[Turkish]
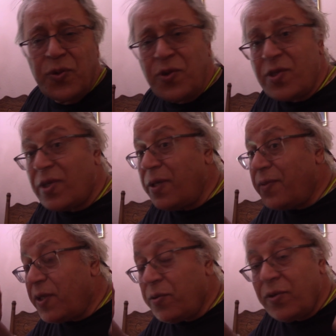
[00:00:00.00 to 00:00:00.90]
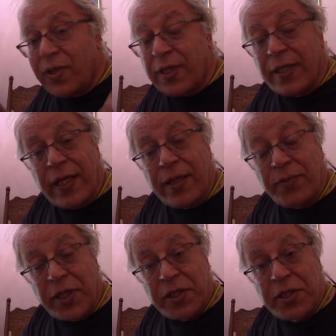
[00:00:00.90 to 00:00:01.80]
Budist rahipler dünyanın en
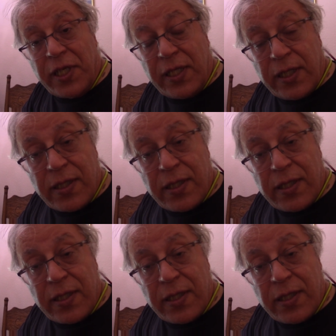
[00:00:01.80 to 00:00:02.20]
barışçı en iyi